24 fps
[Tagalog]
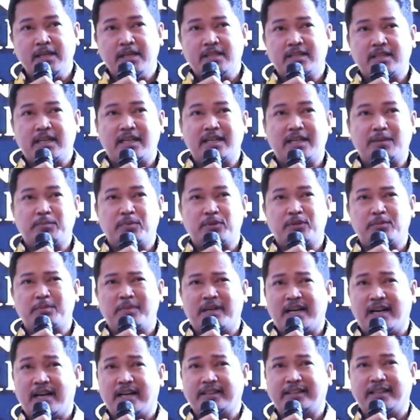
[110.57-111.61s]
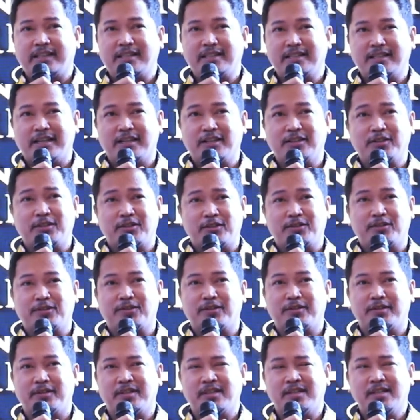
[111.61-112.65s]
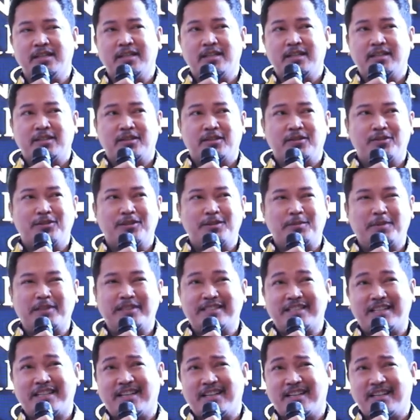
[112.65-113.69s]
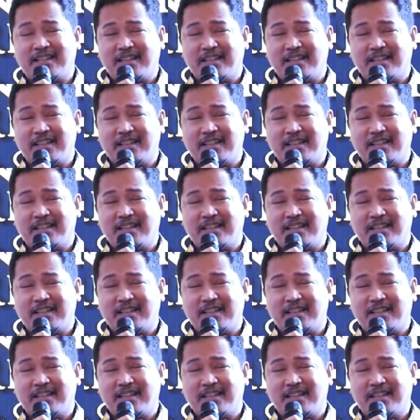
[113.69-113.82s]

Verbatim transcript: Sana po maka-attend kayo doon. Doon naman sa